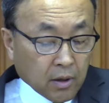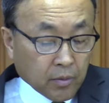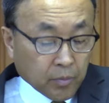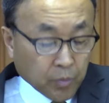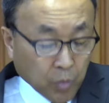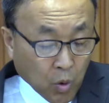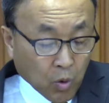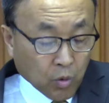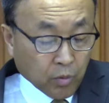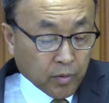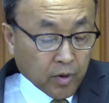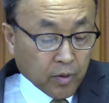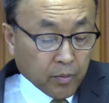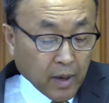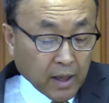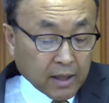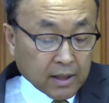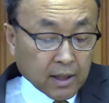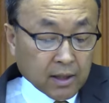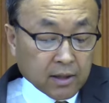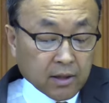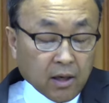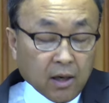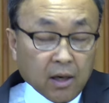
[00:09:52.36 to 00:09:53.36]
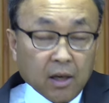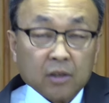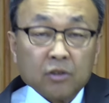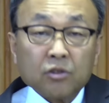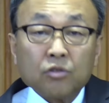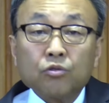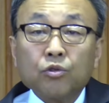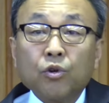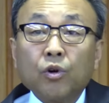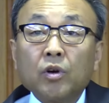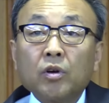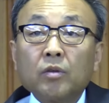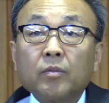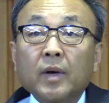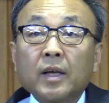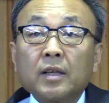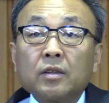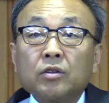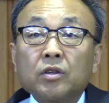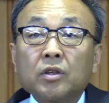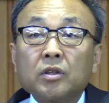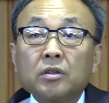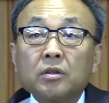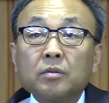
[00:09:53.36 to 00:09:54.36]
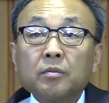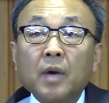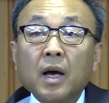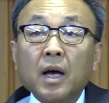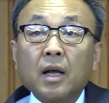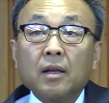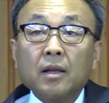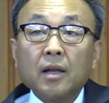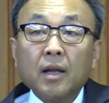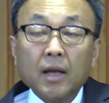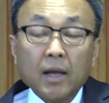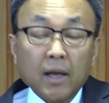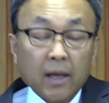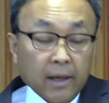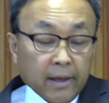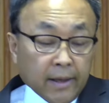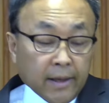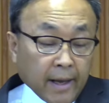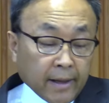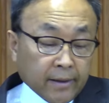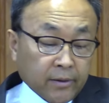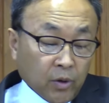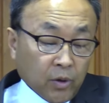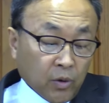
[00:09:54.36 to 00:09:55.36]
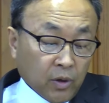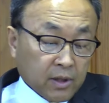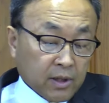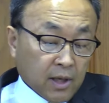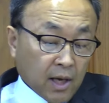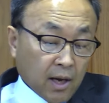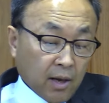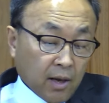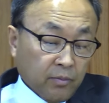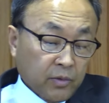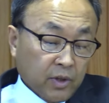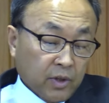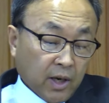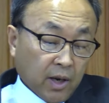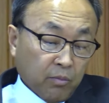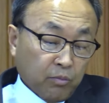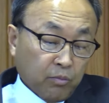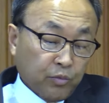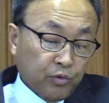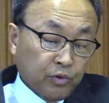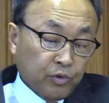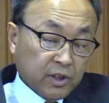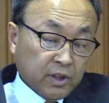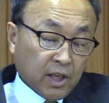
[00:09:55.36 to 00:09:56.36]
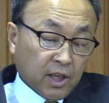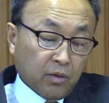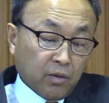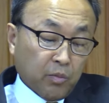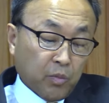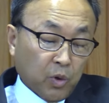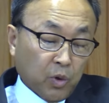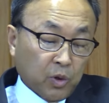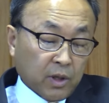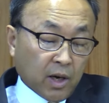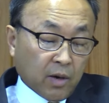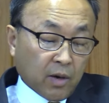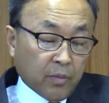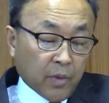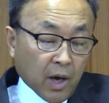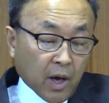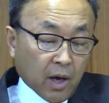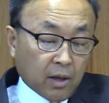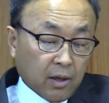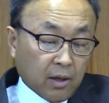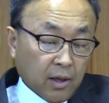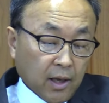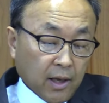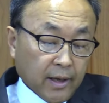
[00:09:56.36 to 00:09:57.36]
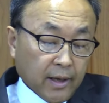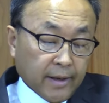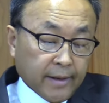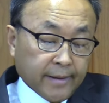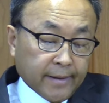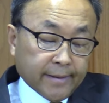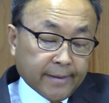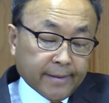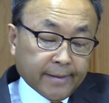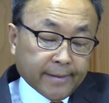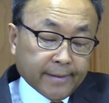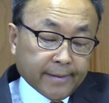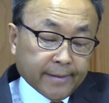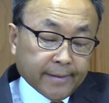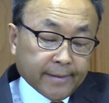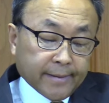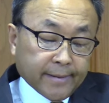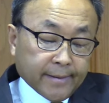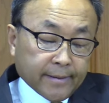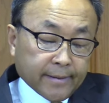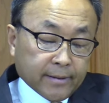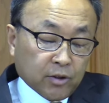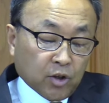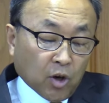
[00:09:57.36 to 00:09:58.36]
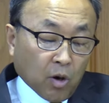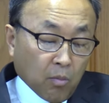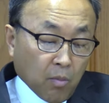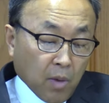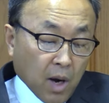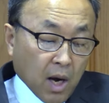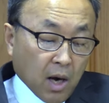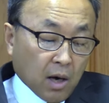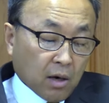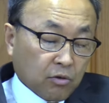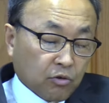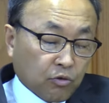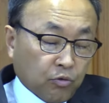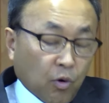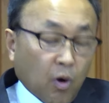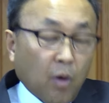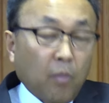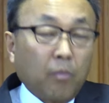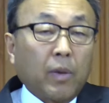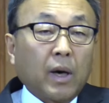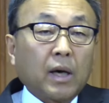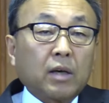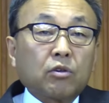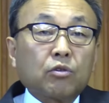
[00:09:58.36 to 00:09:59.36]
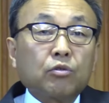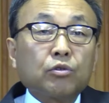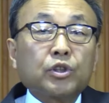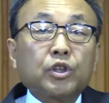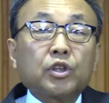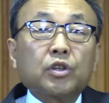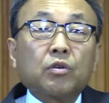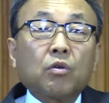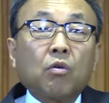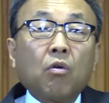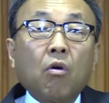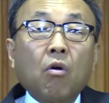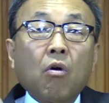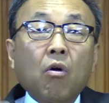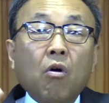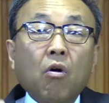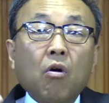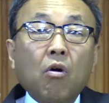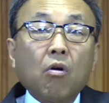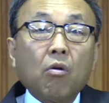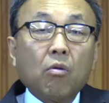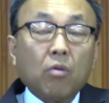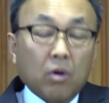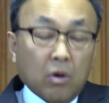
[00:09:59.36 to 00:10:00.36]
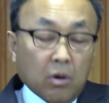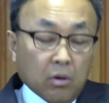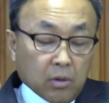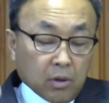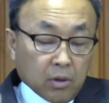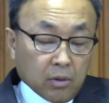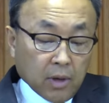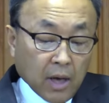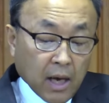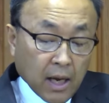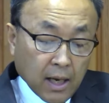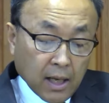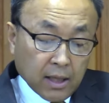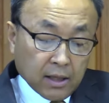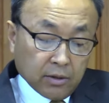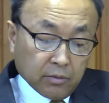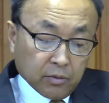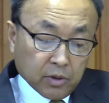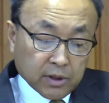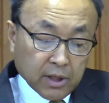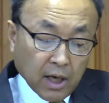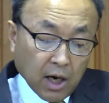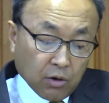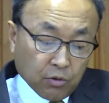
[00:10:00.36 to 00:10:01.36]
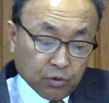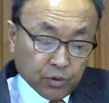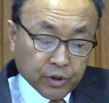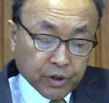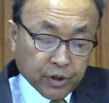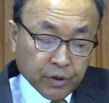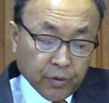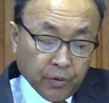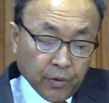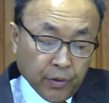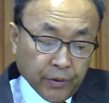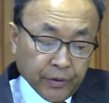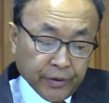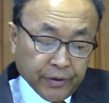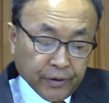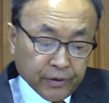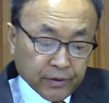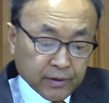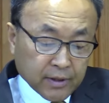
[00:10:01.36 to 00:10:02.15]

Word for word: 복음을 받아들여 가지고 구원을 받을 수 있지만 캐톨릭 사람들의 문제는 뭐냐면 정말 구원받고 싶고 하나님을 찾고 싶고 이런